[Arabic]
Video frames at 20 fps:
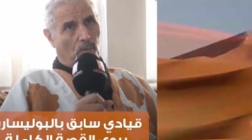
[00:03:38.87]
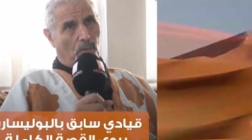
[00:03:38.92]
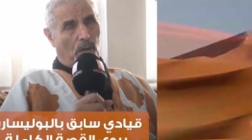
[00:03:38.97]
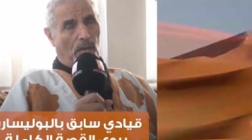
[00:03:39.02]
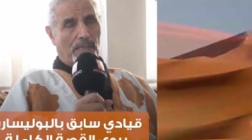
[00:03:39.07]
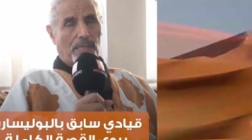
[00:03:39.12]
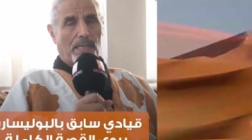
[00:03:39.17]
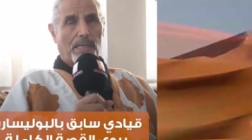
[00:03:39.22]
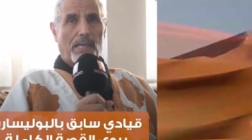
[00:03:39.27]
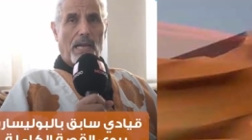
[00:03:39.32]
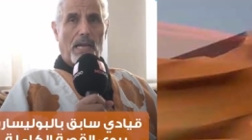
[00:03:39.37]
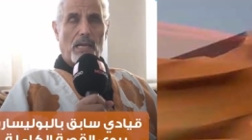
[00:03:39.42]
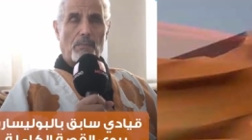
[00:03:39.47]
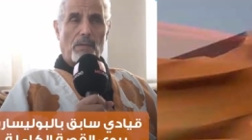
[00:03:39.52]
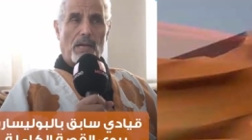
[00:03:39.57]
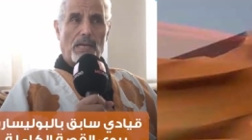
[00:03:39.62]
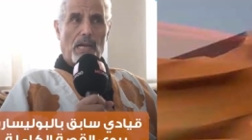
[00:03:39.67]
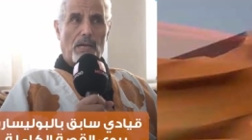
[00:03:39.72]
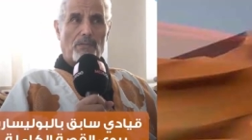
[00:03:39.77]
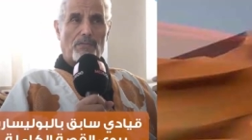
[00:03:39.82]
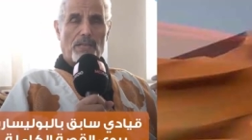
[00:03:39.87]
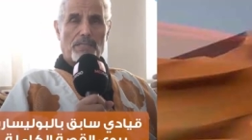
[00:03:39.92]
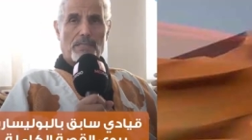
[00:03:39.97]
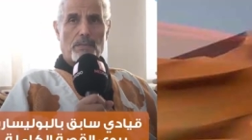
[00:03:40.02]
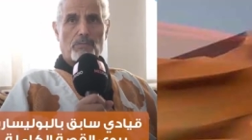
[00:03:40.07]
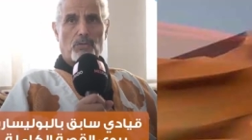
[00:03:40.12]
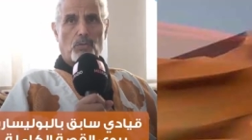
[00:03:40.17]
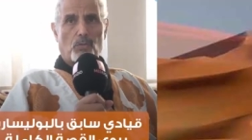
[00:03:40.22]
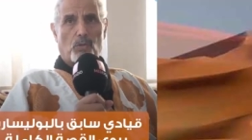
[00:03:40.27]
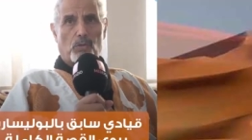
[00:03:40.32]
واحدين قال لهم على
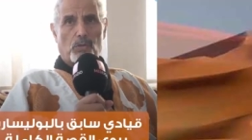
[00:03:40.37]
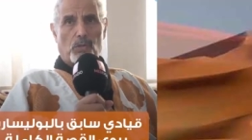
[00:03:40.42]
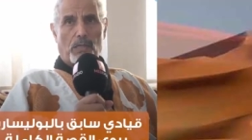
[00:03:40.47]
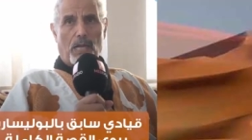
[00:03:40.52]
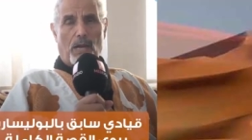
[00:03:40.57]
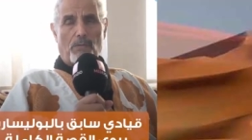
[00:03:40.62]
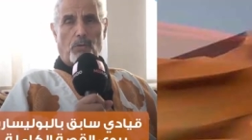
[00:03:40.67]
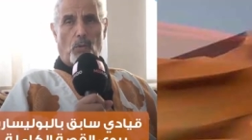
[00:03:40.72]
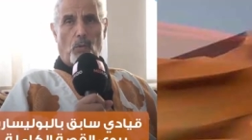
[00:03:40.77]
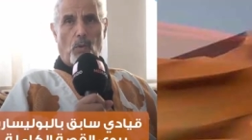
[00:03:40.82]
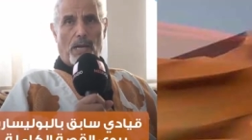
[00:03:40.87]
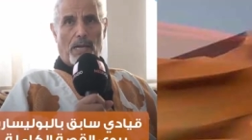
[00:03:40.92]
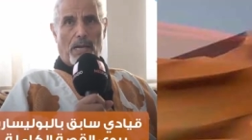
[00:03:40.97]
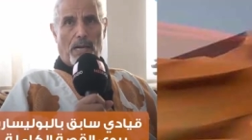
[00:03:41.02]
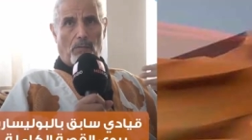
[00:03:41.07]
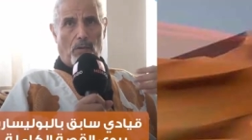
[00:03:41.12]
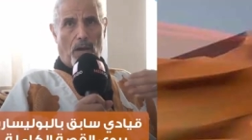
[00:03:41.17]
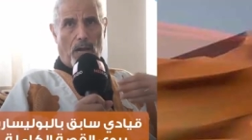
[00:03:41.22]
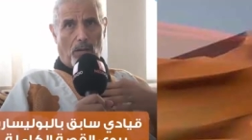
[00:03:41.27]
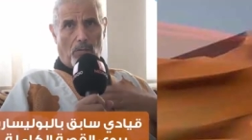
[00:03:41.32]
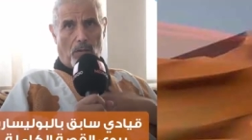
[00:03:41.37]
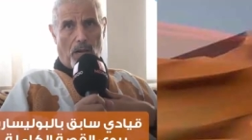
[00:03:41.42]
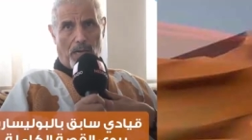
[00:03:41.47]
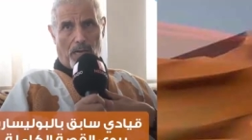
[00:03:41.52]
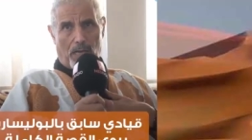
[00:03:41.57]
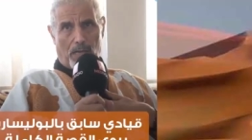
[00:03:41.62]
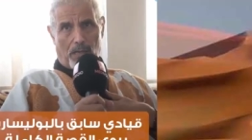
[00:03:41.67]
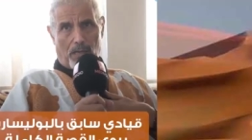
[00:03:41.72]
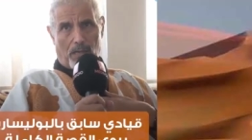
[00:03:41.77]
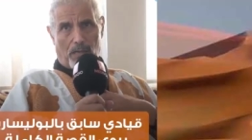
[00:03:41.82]
الفاس يمشوا كافحوا وانا
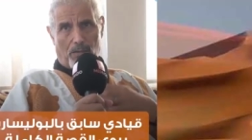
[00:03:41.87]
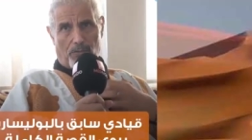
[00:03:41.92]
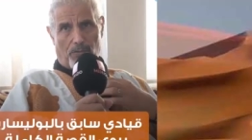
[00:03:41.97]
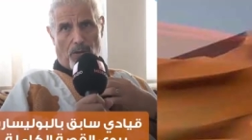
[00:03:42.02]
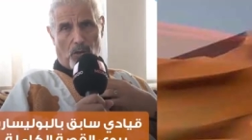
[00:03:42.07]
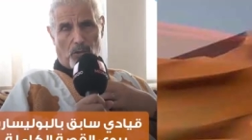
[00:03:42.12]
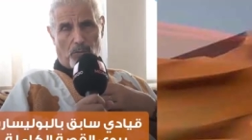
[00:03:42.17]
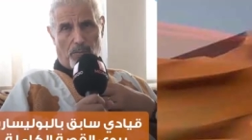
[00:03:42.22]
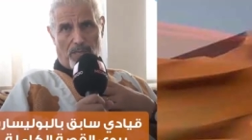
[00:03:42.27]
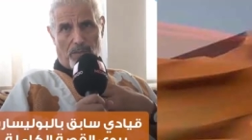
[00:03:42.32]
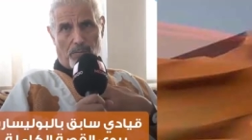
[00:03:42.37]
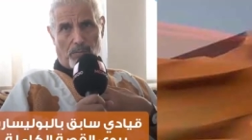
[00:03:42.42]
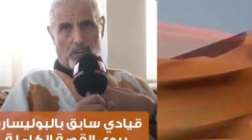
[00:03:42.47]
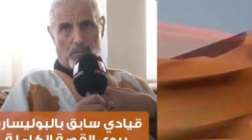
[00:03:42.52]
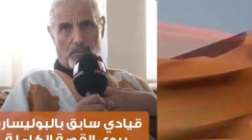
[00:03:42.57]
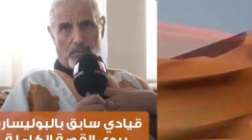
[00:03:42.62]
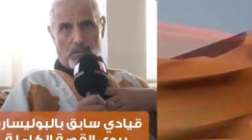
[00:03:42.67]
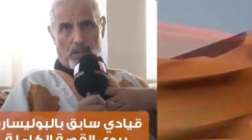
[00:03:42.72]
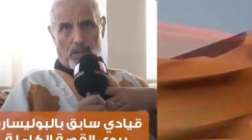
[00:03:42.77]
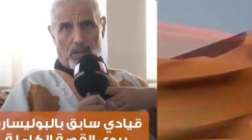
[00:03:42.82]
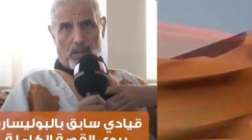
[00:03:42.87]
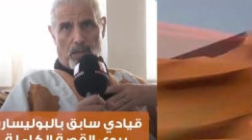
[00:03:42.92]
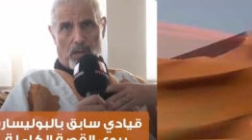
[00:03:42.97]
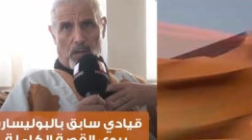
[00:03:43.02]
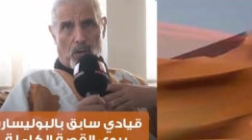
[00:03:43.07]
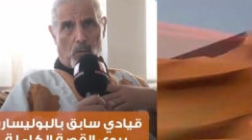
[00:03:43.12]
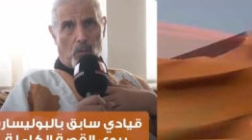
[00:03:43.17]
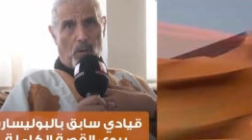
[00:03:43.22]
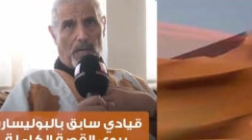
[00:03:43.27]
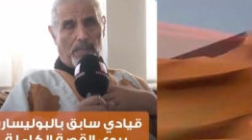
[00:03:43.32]
وانا نفاوض باسمكم
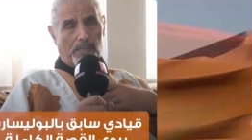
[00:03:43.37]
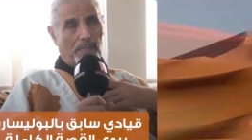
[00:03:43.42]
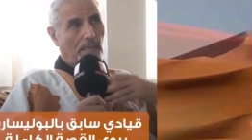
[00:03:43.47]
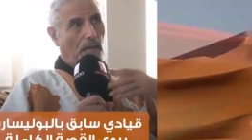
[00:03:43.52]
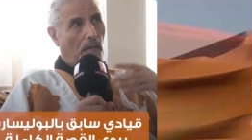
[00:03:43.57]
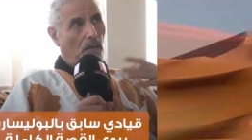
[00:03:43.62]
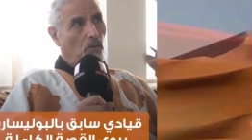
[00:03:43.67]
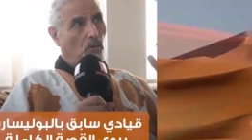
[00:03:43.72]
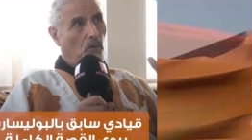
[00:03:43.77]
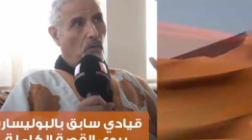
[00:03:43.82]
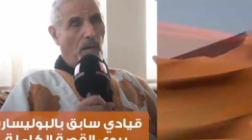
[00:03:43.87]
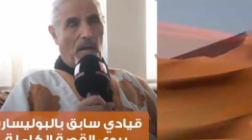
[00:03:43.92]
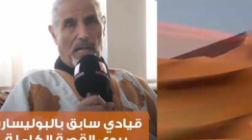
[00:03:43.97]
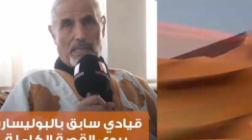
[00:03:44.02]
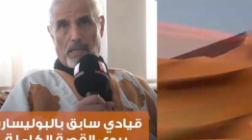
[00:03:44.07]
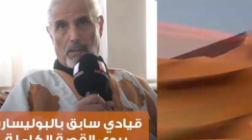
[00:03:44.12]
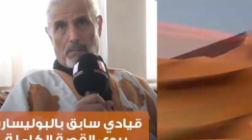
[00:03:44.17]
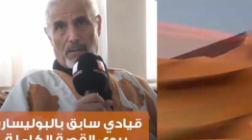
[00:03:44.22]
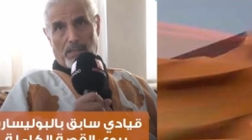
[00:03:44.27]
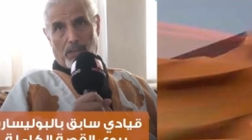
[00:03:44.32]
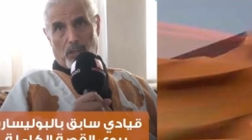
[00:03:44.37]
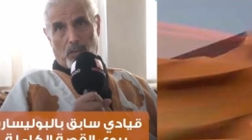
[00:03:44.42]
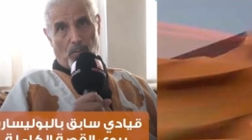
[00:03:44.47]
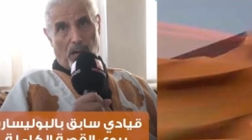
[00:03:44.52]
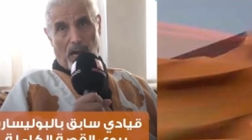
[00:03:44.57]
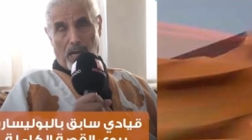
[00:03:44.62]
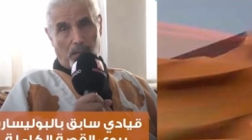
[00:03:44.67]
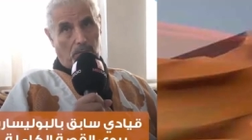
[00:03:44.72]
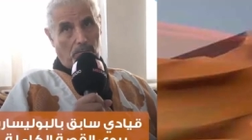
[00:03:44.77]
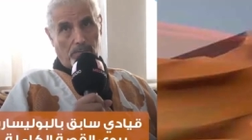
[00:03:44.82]
واحدين قالوا له ما عندنا ما نديروا
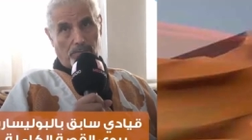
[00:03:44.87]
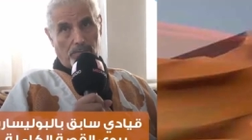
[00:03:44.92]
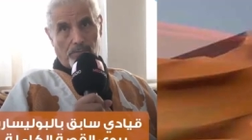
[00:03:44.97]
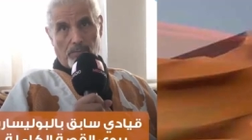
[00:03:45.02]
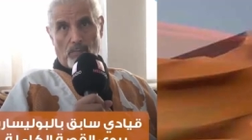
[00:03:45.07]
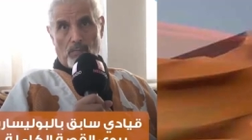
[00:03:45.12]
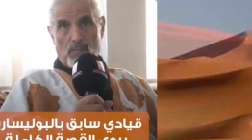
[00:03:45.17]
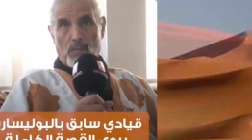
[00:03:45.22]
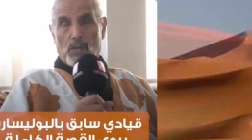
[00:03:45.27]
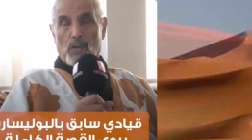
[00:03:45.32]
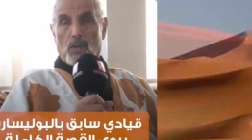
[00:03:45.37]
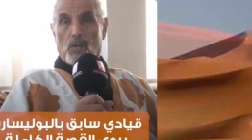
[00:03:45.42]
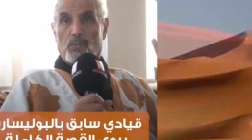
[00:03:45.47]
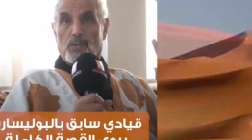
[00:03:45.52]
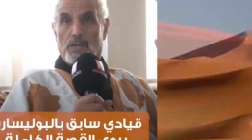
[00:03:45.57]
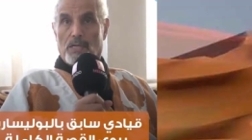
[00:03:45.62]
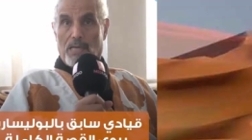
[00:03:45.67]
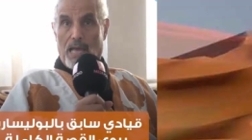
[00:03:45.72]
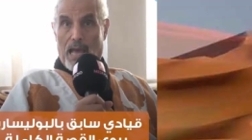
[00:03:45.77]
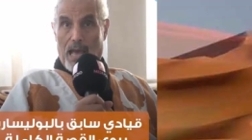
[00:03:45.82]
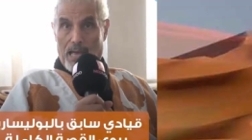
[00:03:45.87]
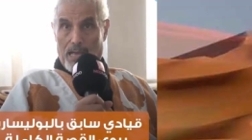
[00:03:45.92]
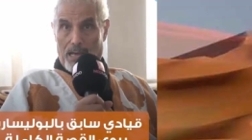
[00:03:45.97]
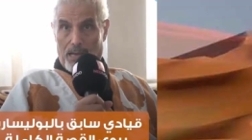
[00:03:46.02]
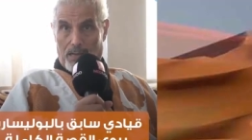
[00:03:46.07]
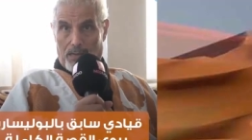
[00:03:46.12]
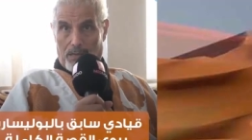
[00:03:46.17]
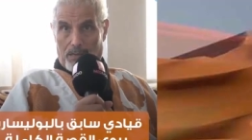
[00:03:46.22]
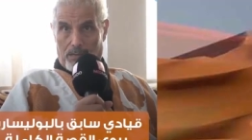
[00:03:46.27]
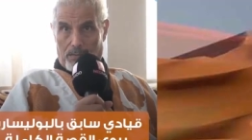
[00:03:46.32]
معكم وفي
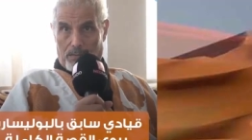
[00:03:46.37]
النهايه